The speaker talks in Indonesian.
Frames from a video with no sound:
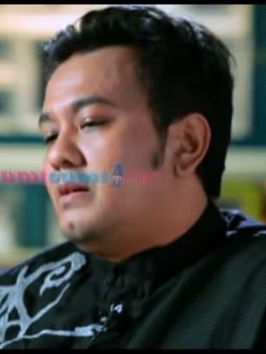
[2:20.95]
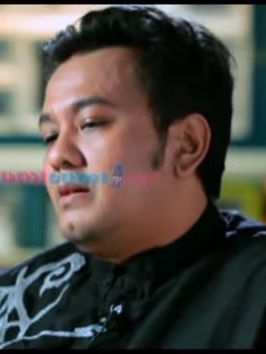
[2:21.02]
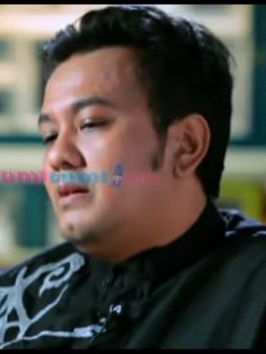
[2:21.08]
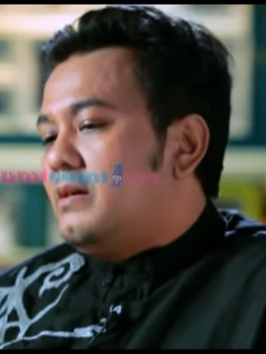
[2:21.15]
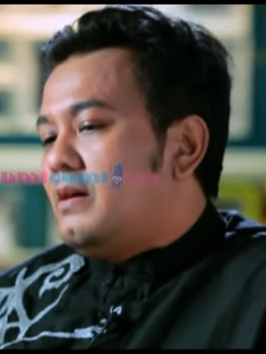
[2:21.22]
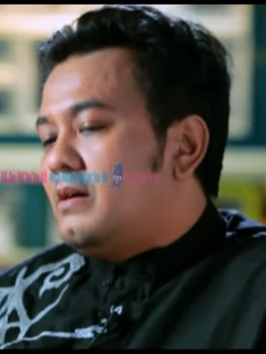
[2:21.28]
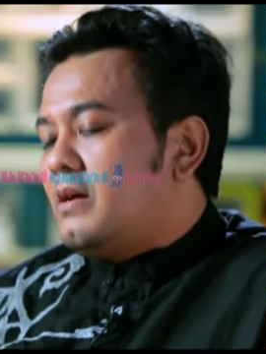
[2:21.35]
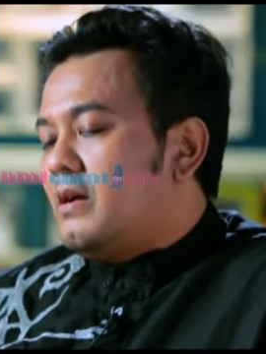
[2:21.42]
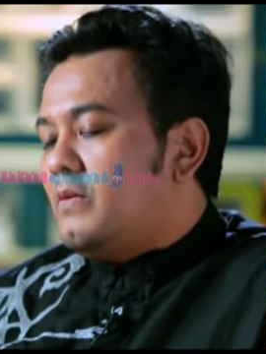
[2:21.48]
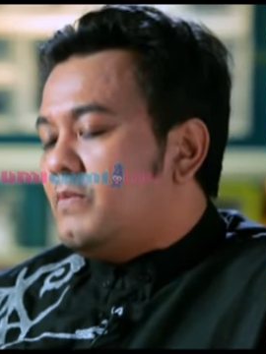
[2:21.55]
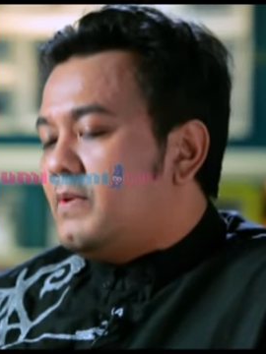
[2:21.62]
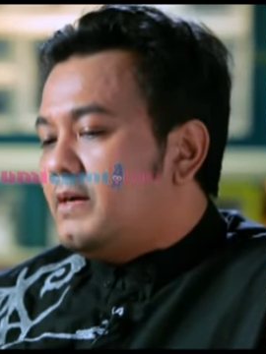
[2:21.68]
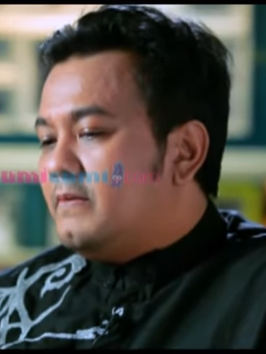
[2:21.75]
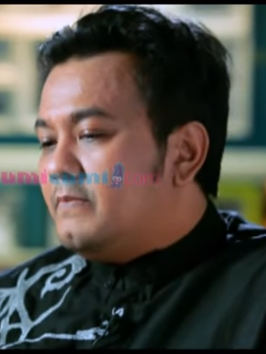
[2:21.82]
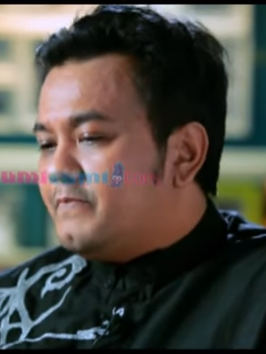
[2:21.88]
uh,
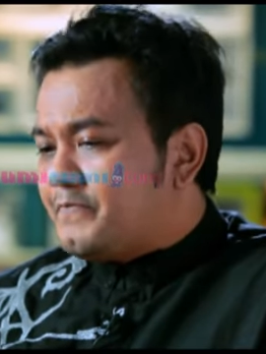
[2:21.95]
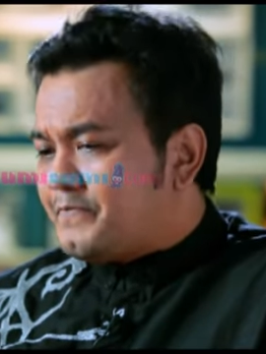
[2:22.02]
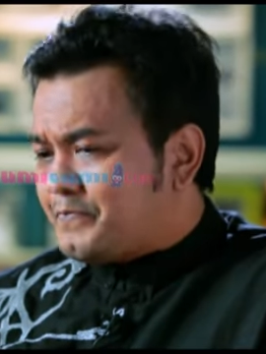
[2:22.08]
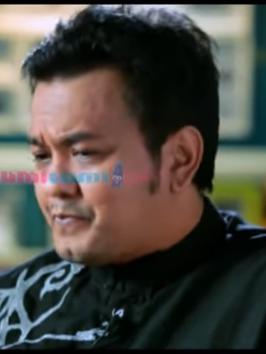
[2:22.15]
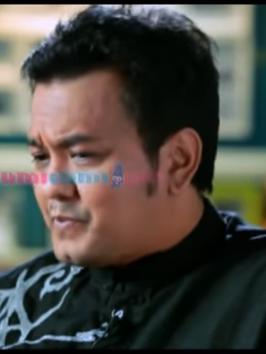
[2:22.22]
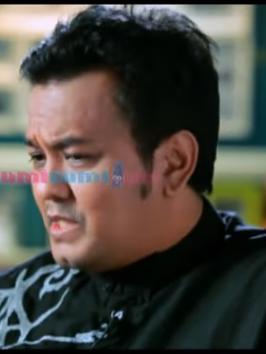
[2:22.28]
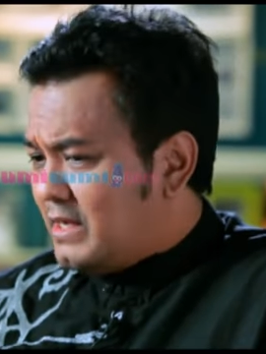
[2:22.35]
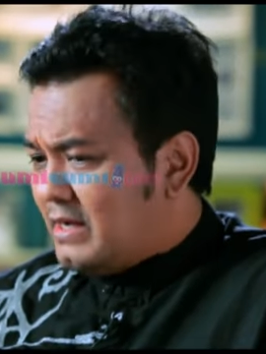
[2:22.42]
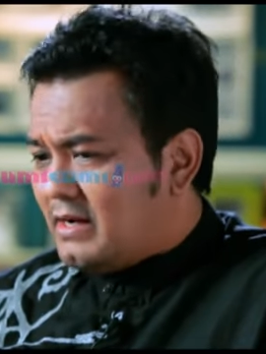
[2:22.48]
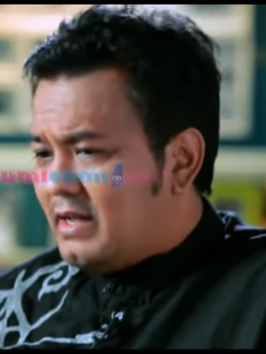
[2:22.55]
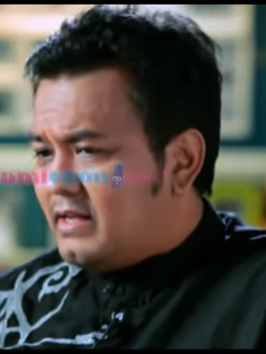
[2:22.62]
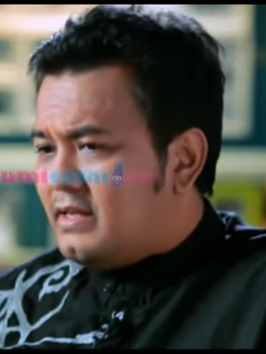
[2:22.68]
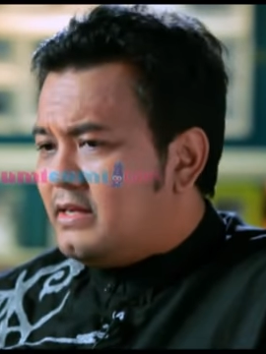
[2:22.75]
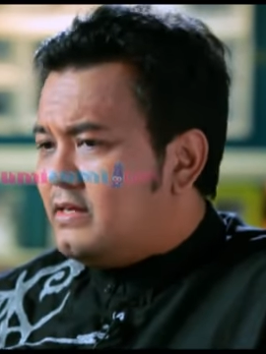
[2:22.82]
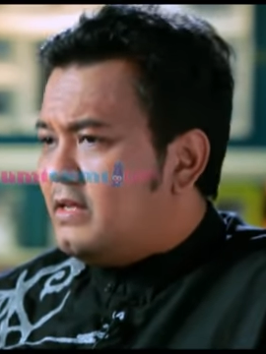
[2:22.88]
agama yang
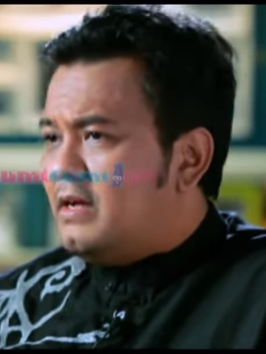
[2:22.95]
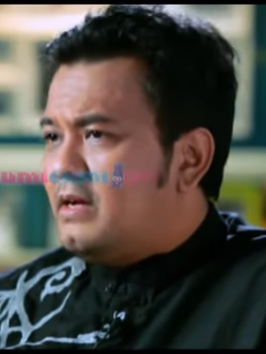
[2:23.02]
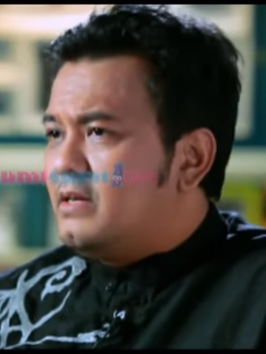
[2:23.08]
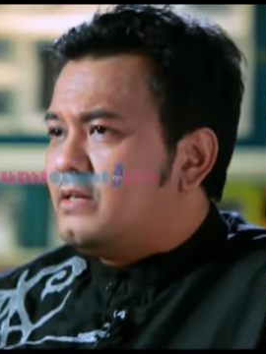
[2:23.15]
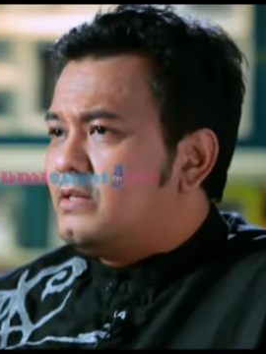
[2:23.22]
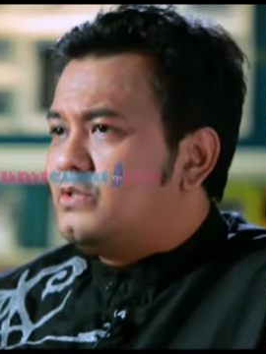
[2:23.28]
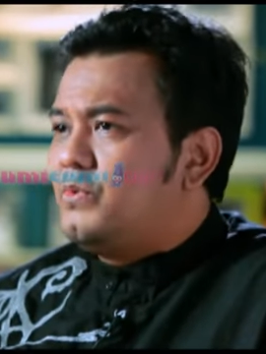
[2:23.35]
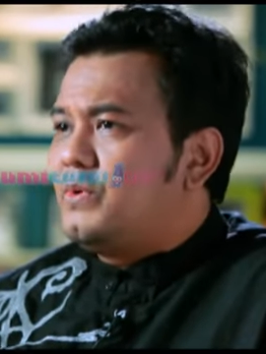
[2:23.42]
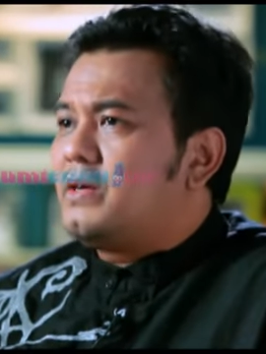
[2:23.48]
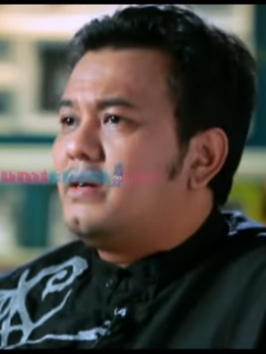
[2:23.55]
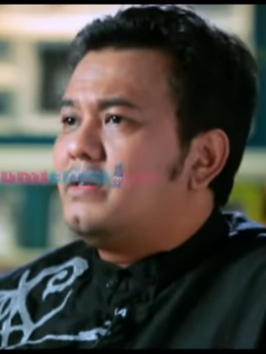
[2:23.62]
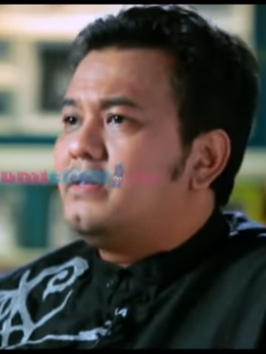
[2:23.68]
lainnya dia cuek